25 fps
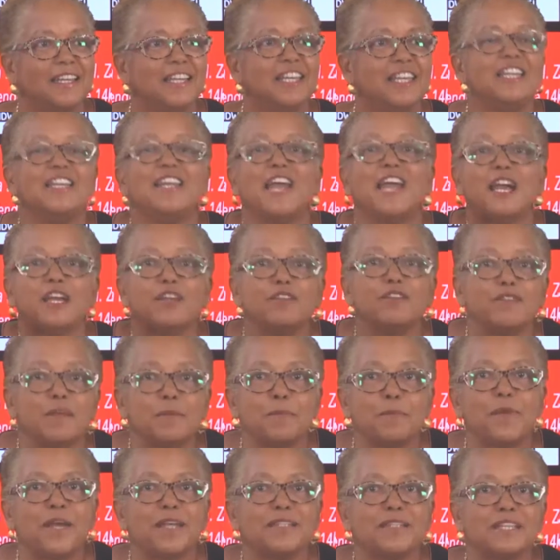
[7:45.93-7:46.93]
il
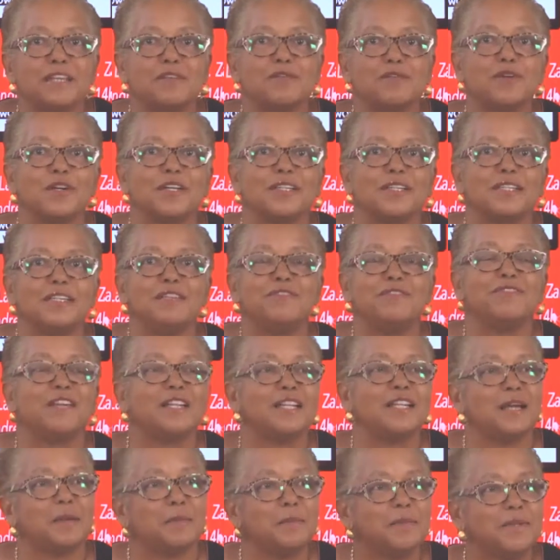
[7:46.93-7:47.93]
n'arrivait pas à savoir qui
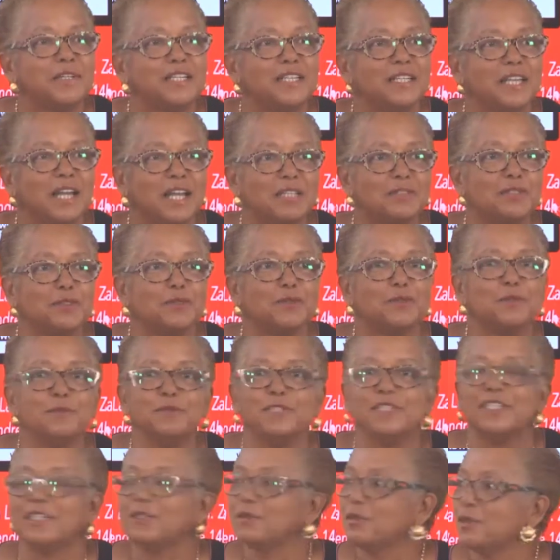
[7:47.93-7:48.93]
fallait appeler à ce
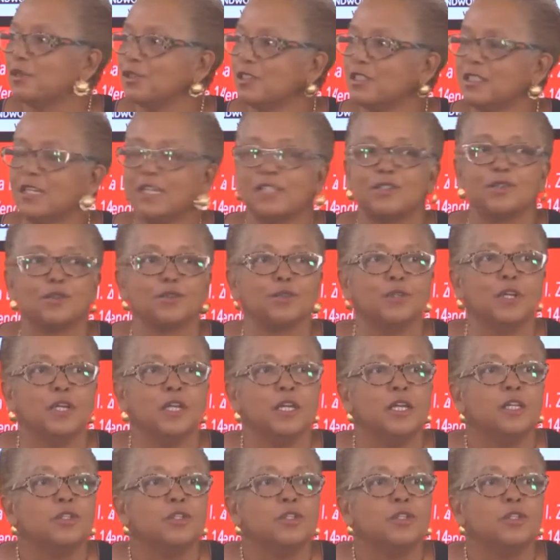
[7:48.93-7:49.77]
comité de coordination.